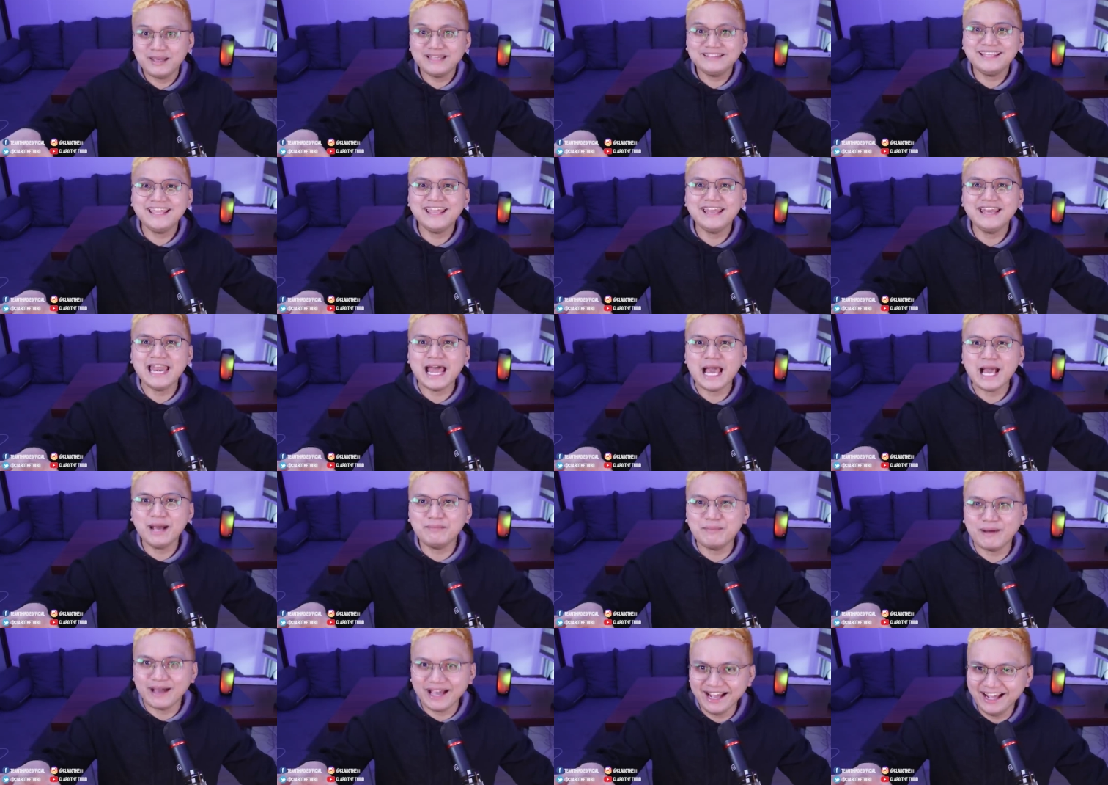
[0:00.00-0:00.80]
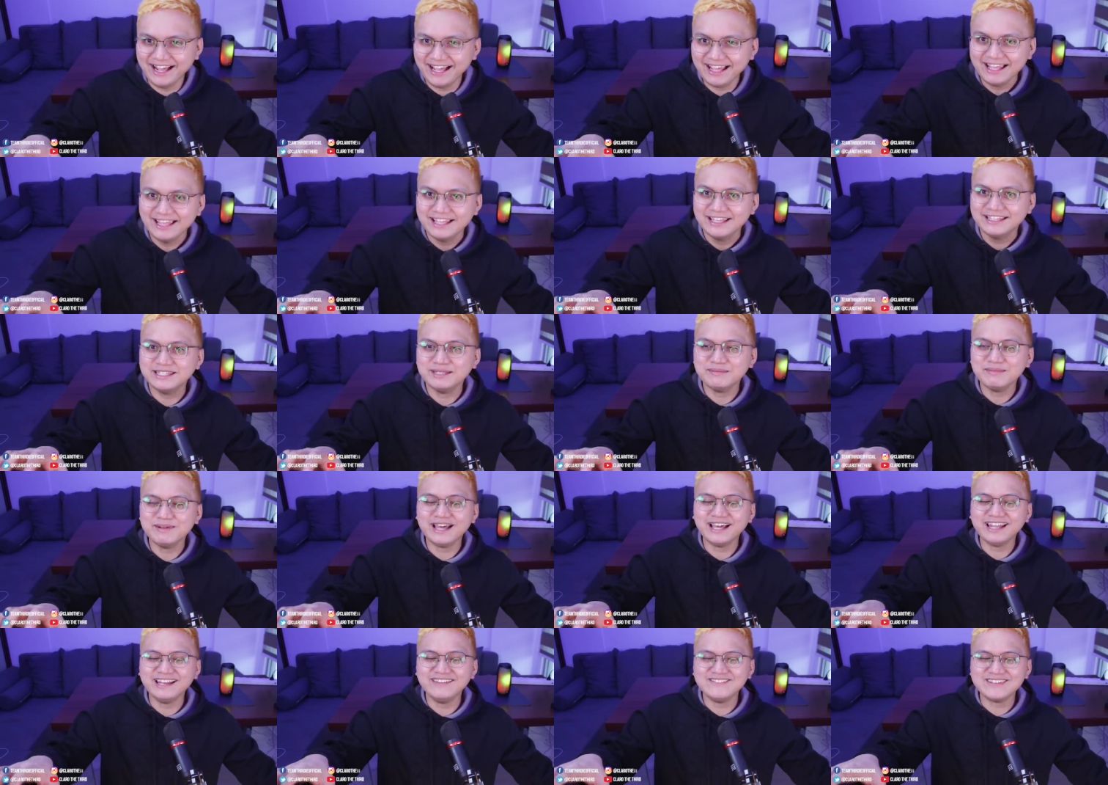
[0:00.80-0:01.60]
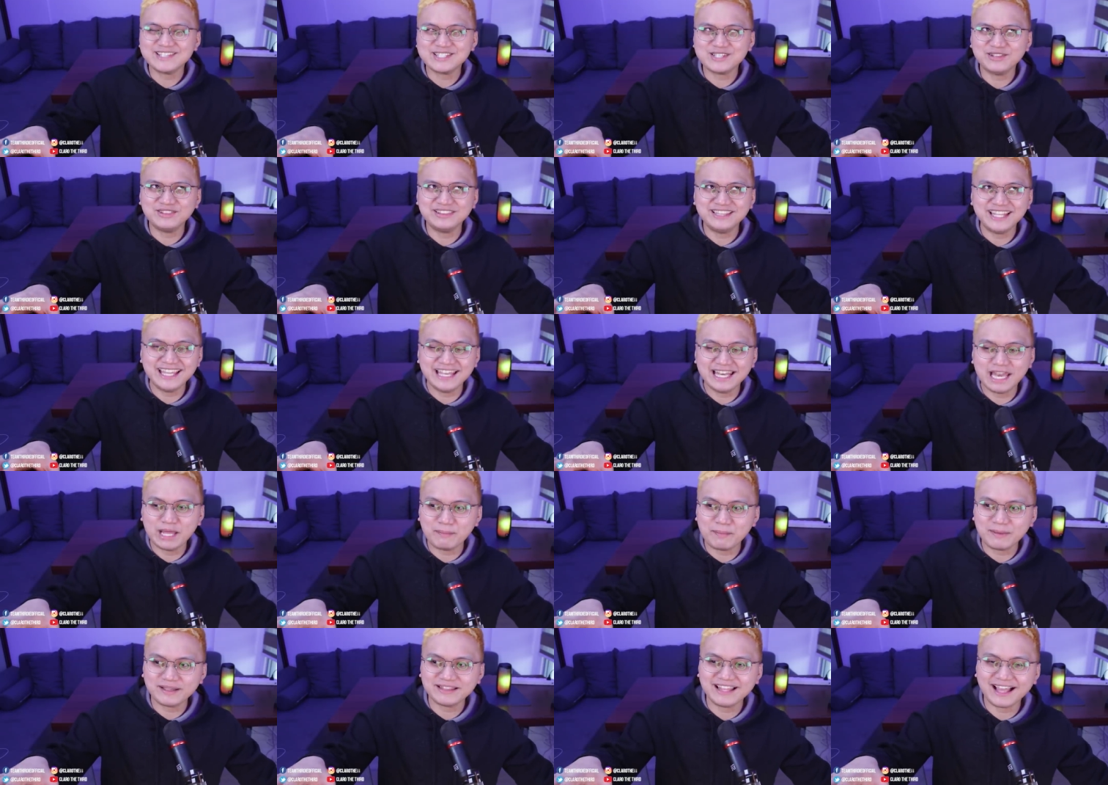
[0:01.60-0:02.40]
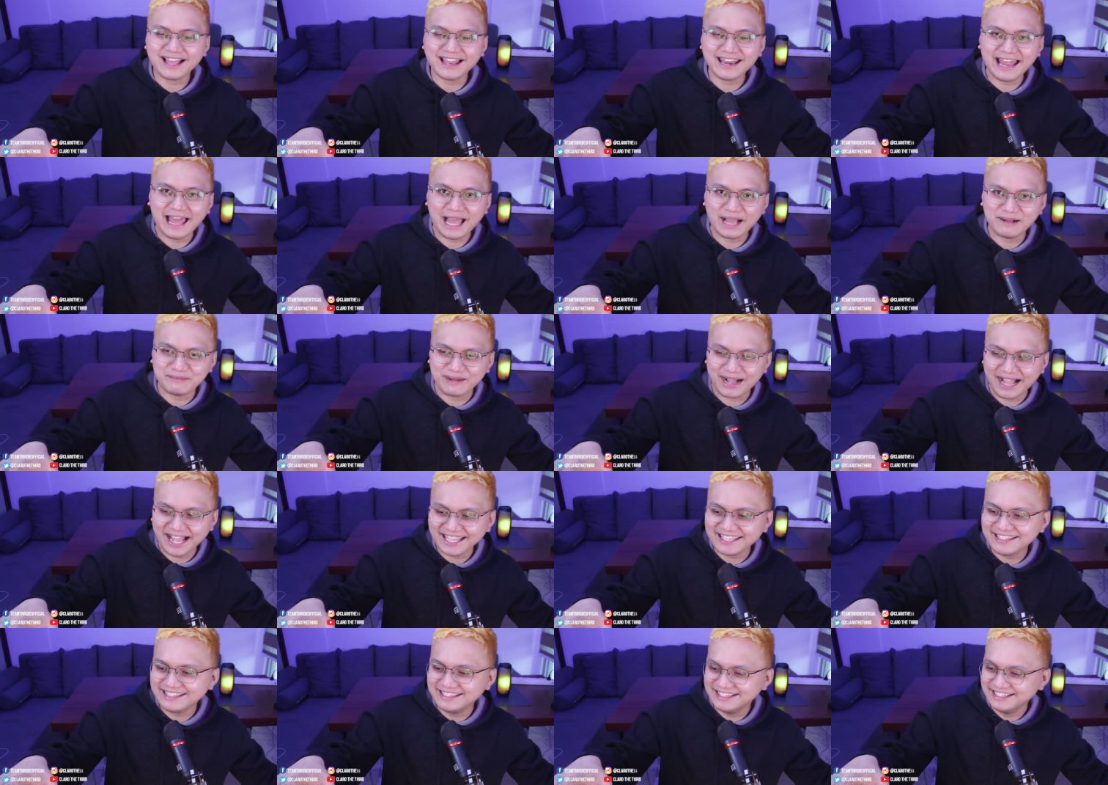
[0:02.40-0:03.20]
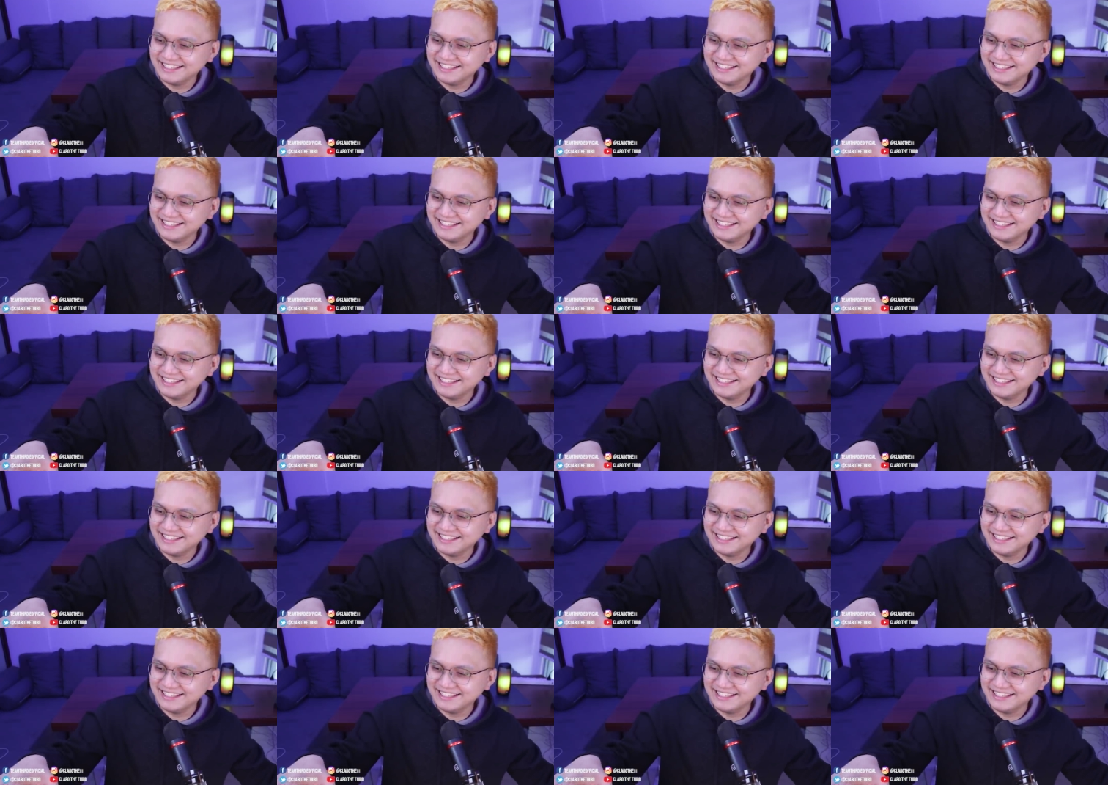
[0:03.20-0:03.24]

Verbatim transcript: May dila ba? Ano Bakit kasi dila pag nakalamay?